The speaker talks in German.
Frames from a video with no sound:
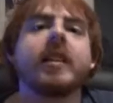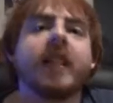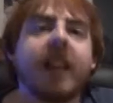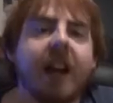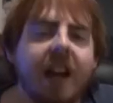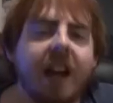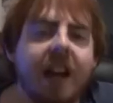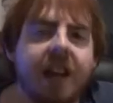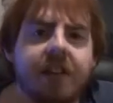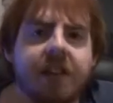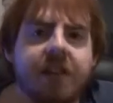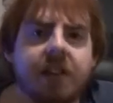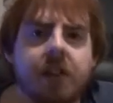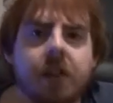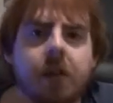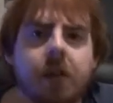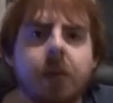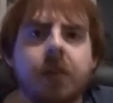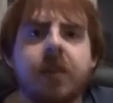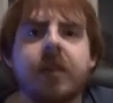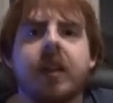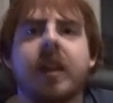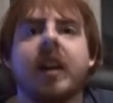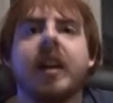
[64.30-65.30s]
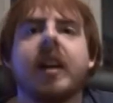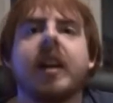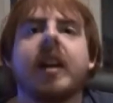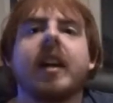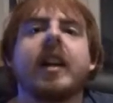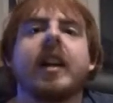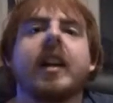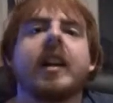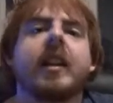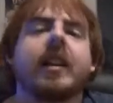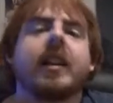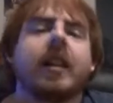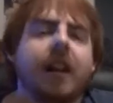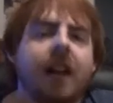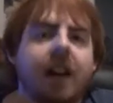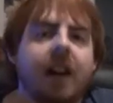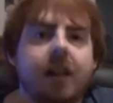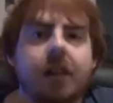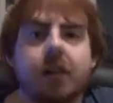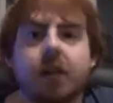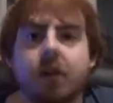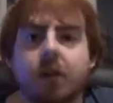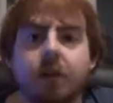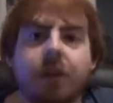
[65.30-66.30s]
drei Videos.
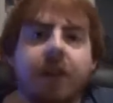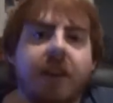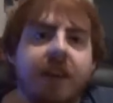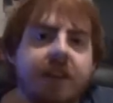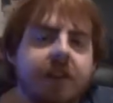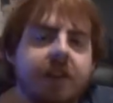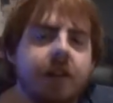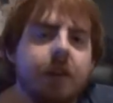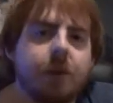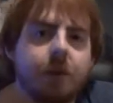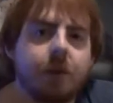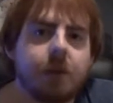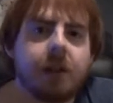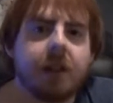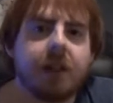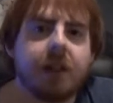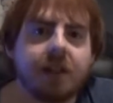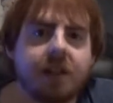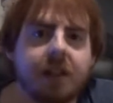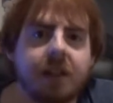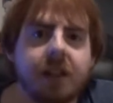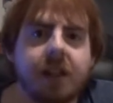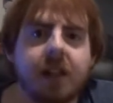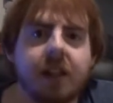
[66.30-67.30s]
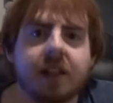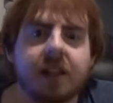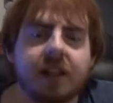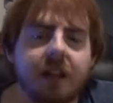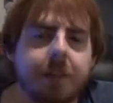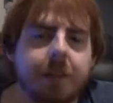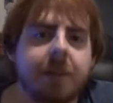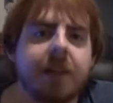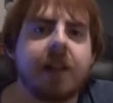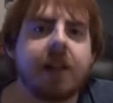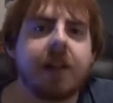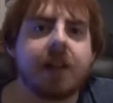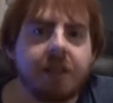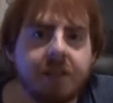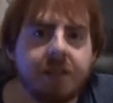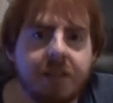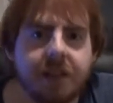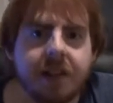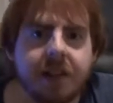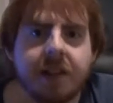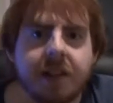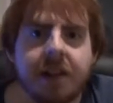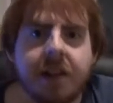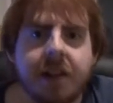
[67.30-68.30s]
Sofern sie natürlich das Gigant Kapitel
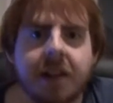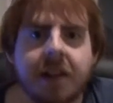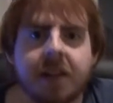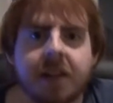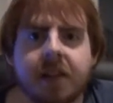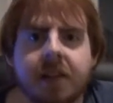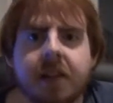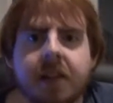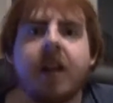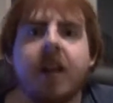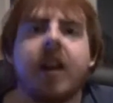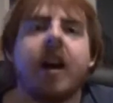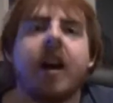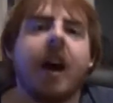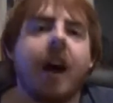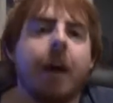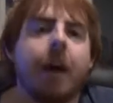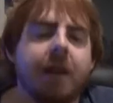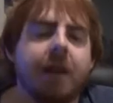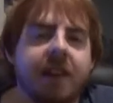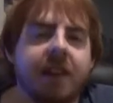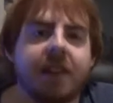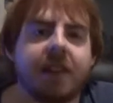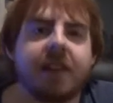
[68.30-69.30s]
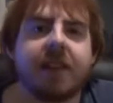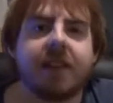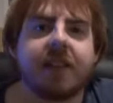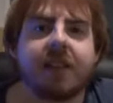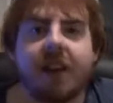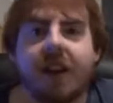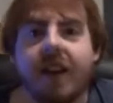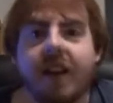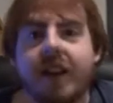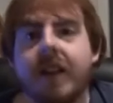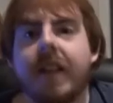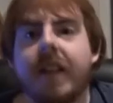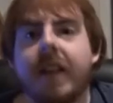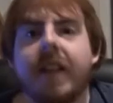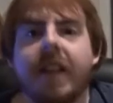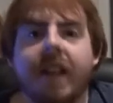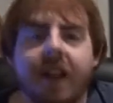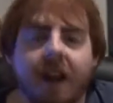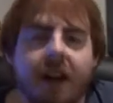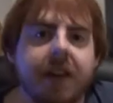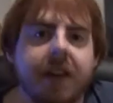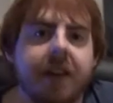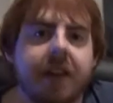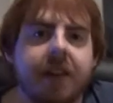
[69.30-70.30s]
finden lässt. Aber das ist ein
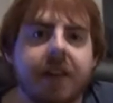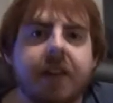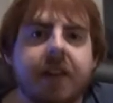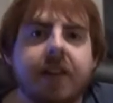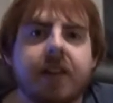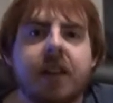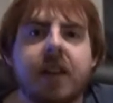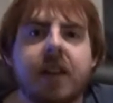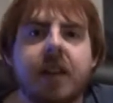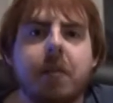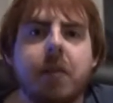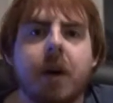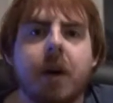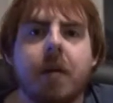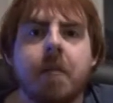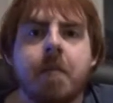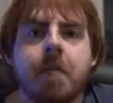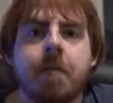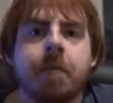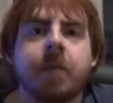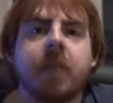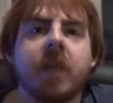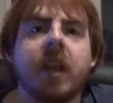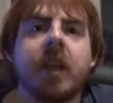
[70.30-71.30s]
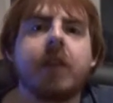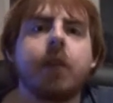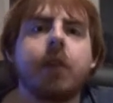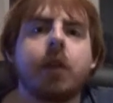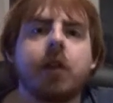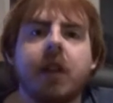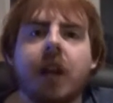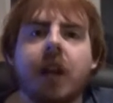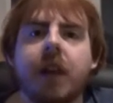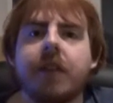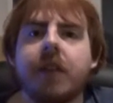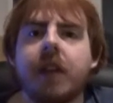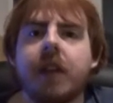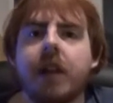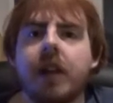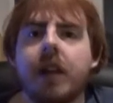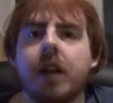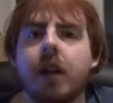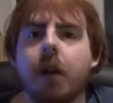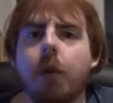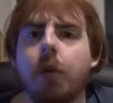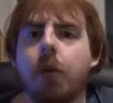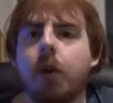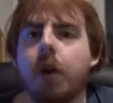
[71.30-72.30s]
anderes Thema. Ich würde sagen, wir legen
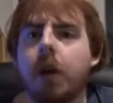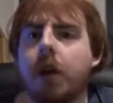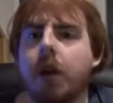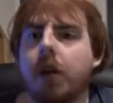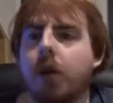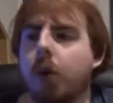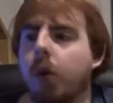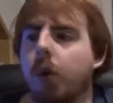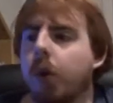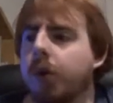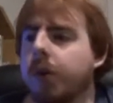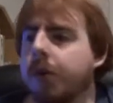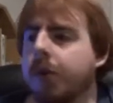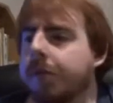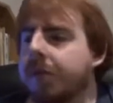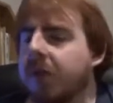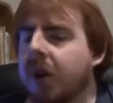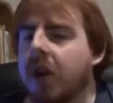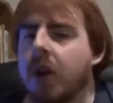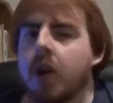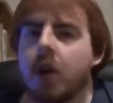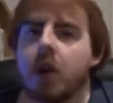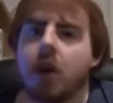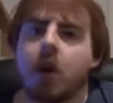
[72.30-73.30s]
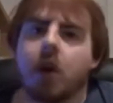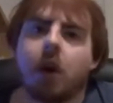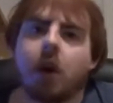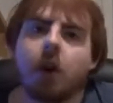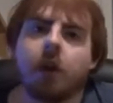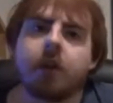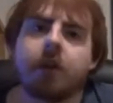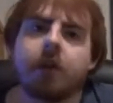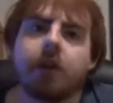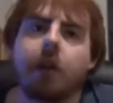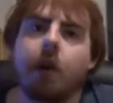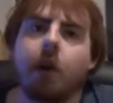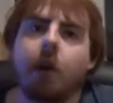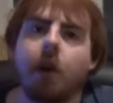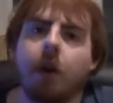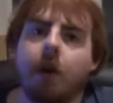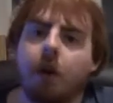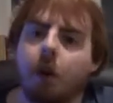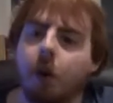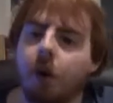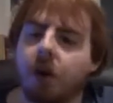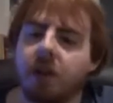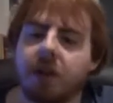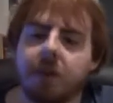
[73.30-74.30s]
auch gleich los. Und zwar
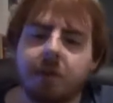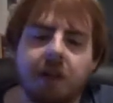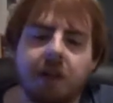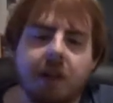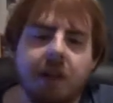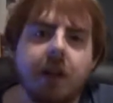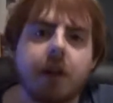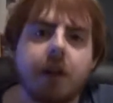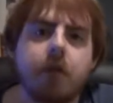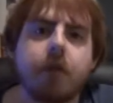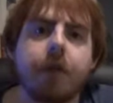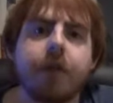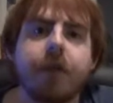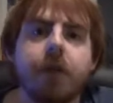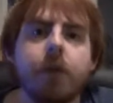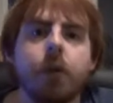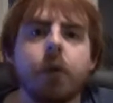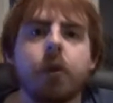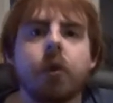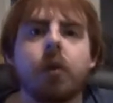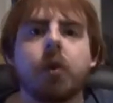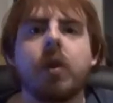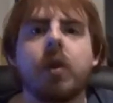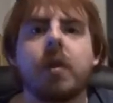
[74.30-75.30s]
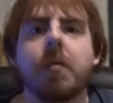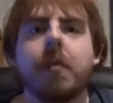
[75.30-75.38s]
heute mit einer Review zu dem